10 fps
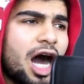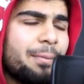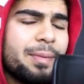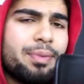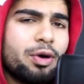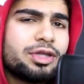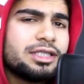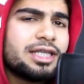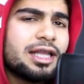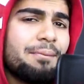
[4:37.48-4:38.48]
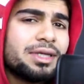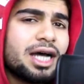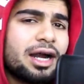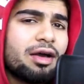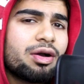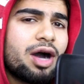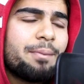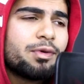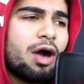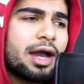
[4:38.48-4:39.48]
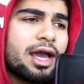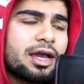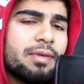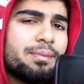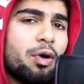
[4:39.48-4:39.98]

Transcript: अभी बहुत ही ज़्यादा मज़ा आ रहा होगा आपको आगे आगे भी